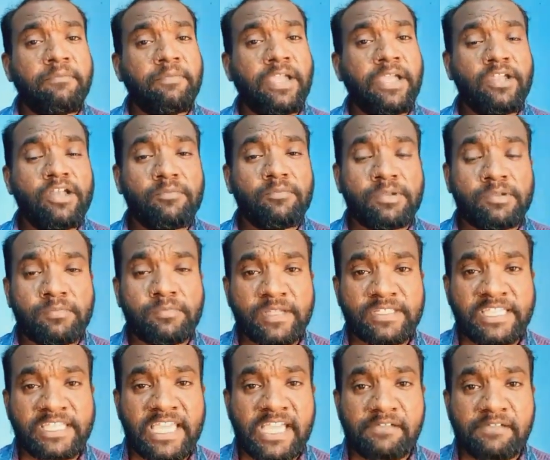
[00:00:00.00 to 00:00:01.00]
மேலும் அப்புறம்
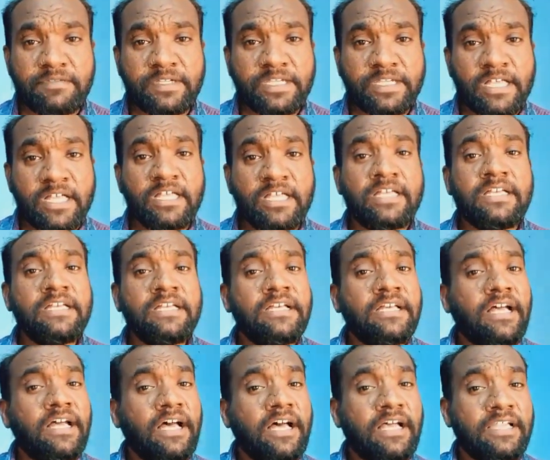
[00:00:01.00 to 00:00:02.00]
பார்த்தீங்க அப்படின்னா
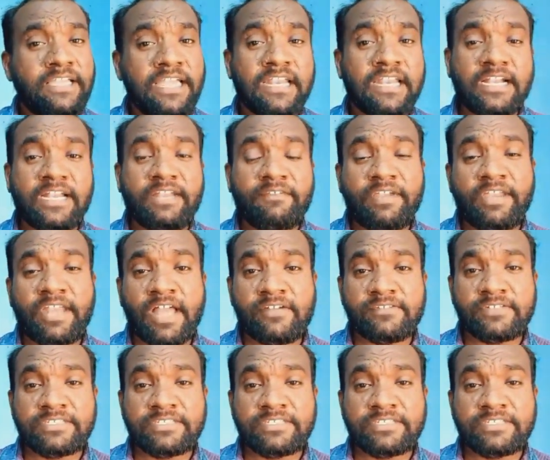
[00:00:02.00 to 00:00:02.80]
ஏற்கனவே நான்